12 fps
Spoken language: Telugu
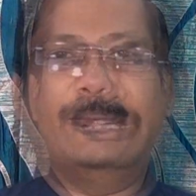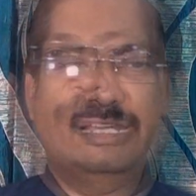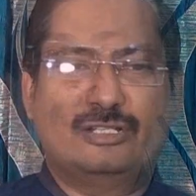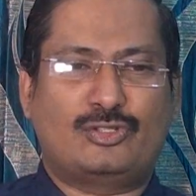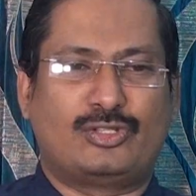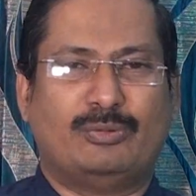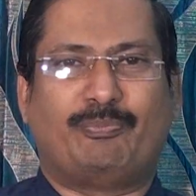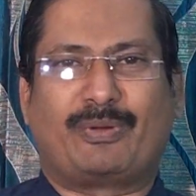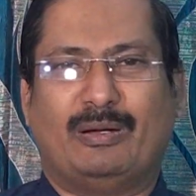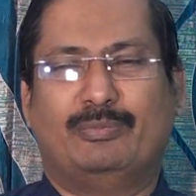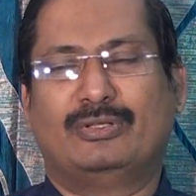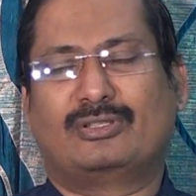యేసు
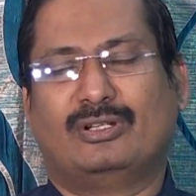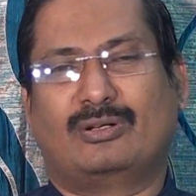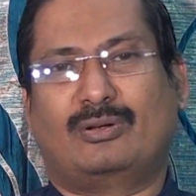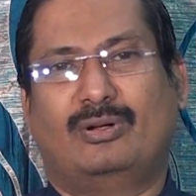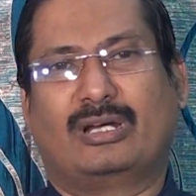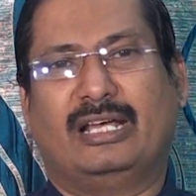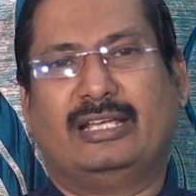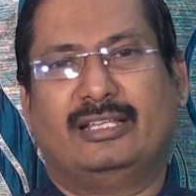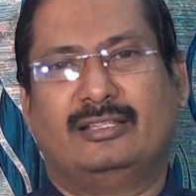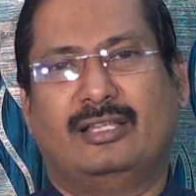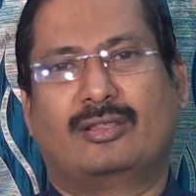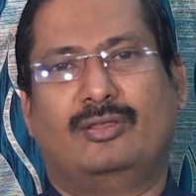ప్రభుతో కూడా
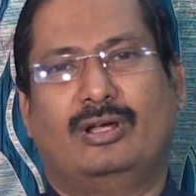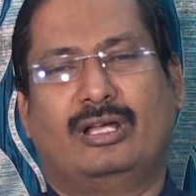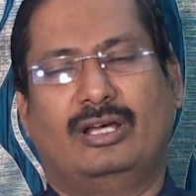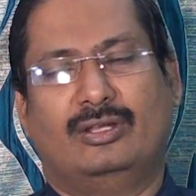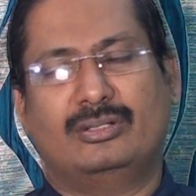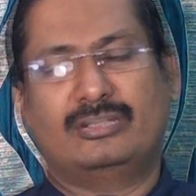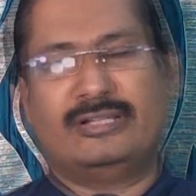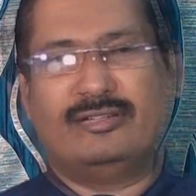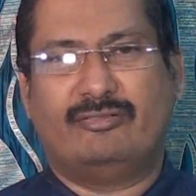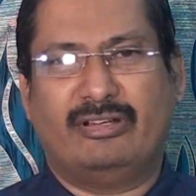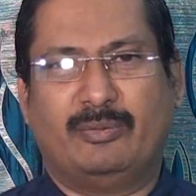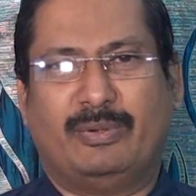ఇద్దరు దొంగలు
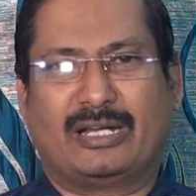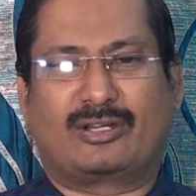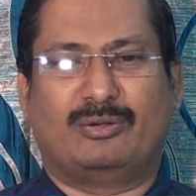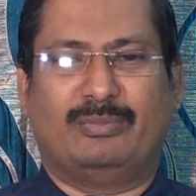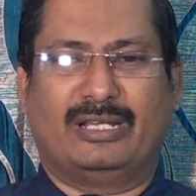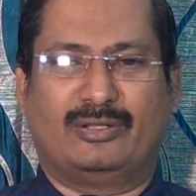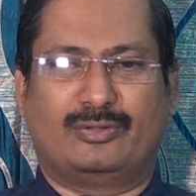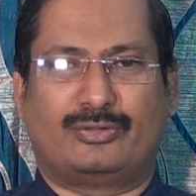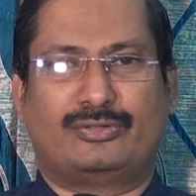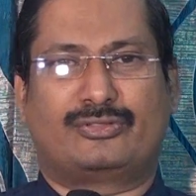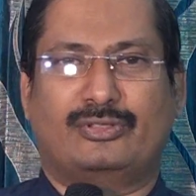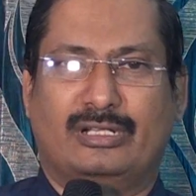తిరువేయబట్ట మనం
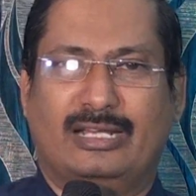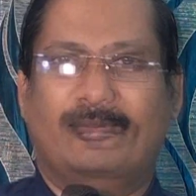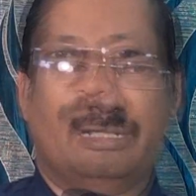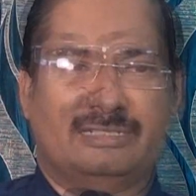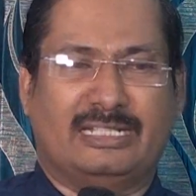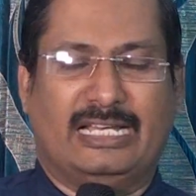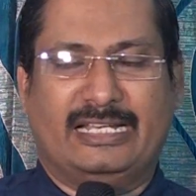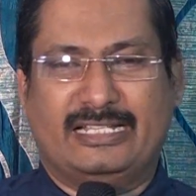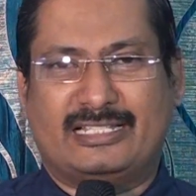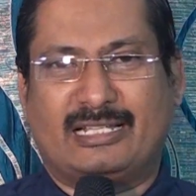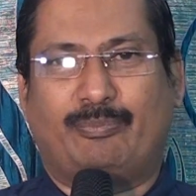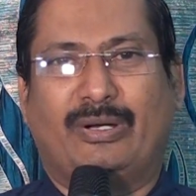చూస్తున్నాం నిజానికి
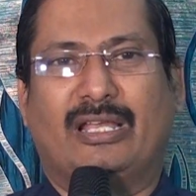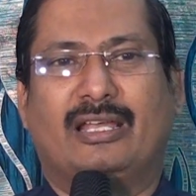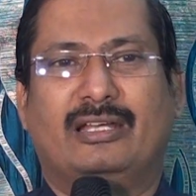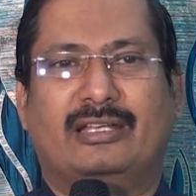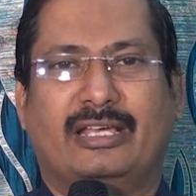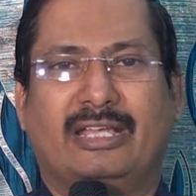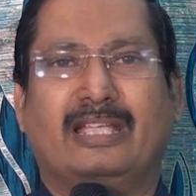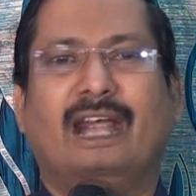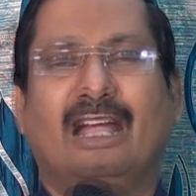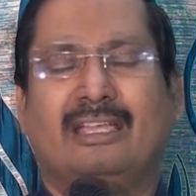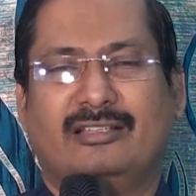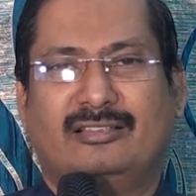చెప్పాలంటే
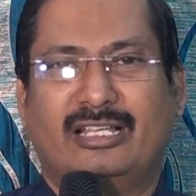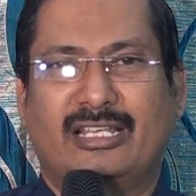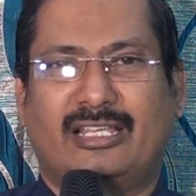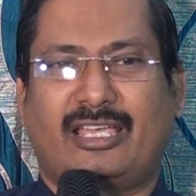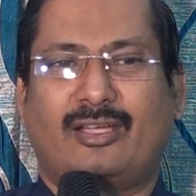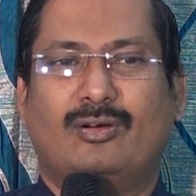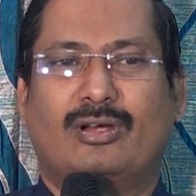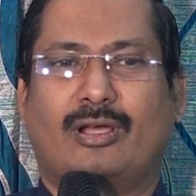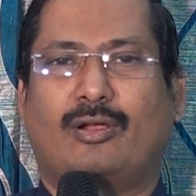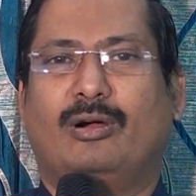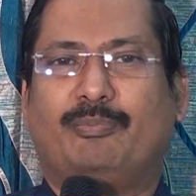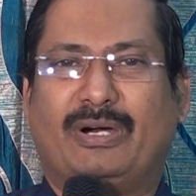ఆ ఇద్దరికి కూడా
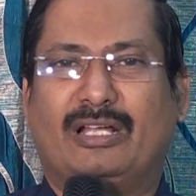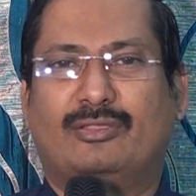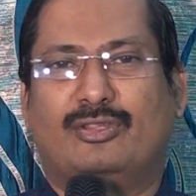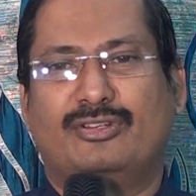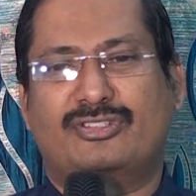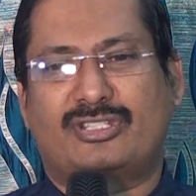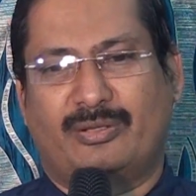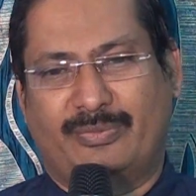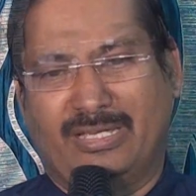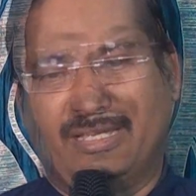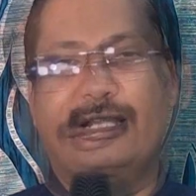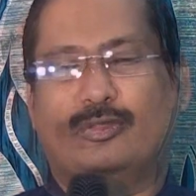గొప్ప
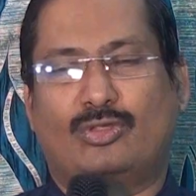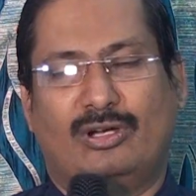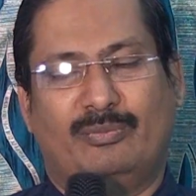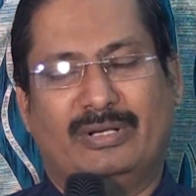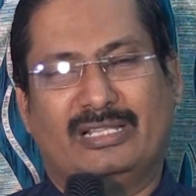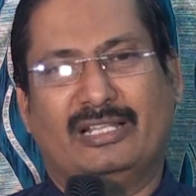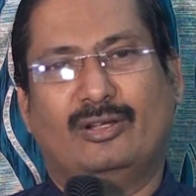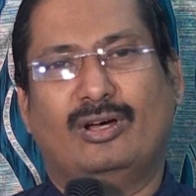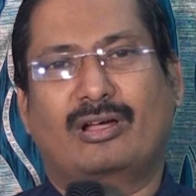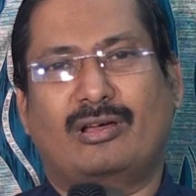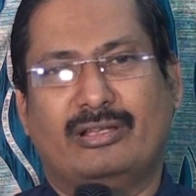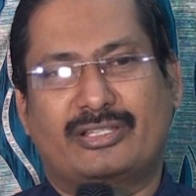అదృష్టమే ఎంతో మంది
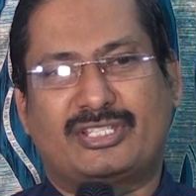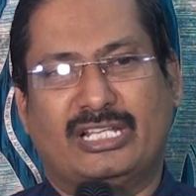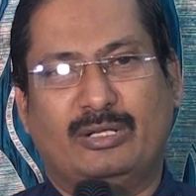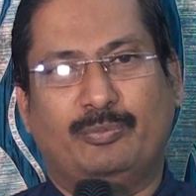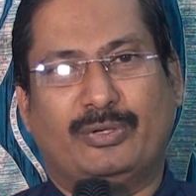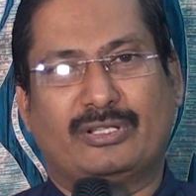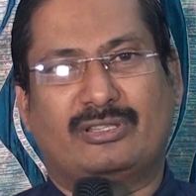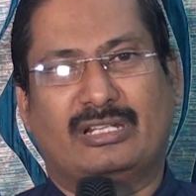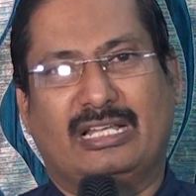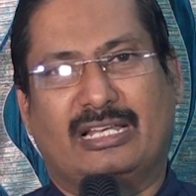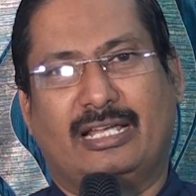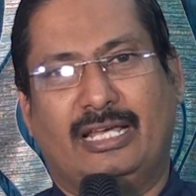లోకంలో
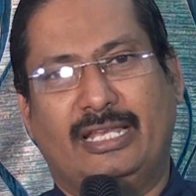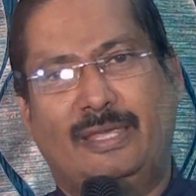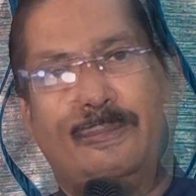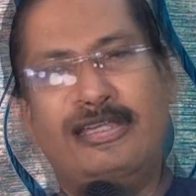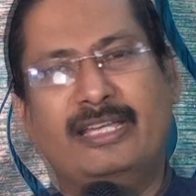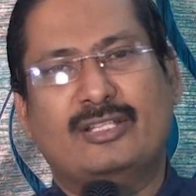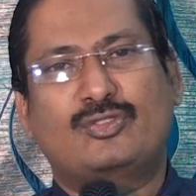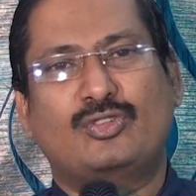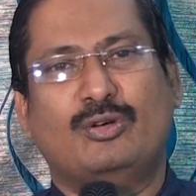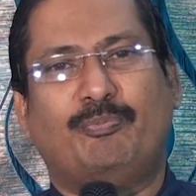చనిపోతున్నారు గాని యేసు